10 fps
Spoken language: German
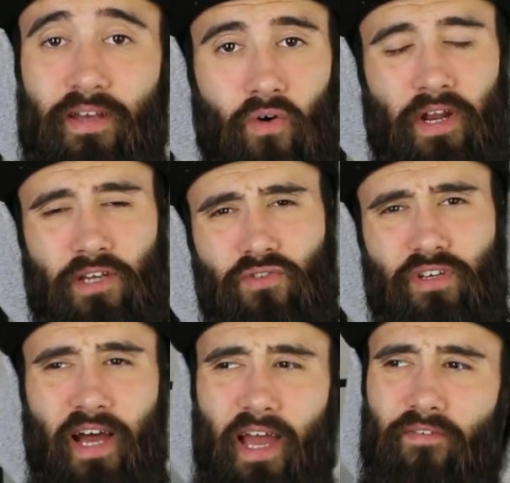Und nach so
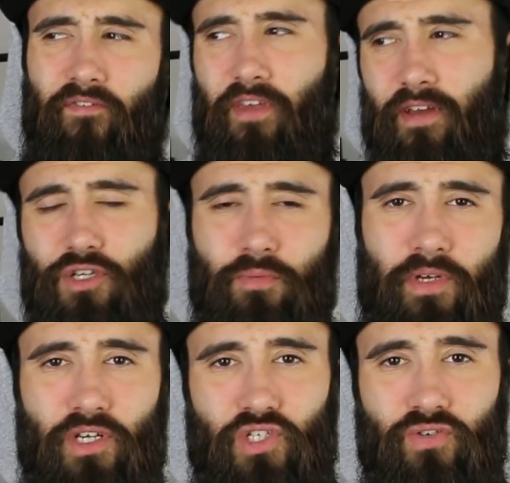drei, vier
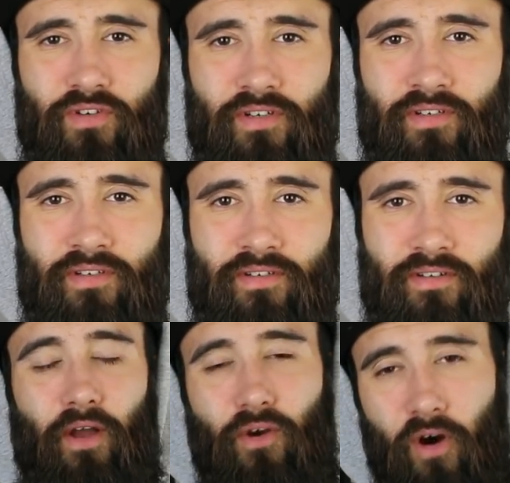Spielstunden
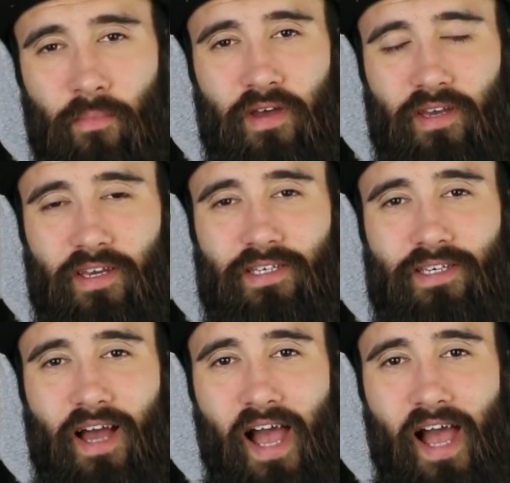bekomme ich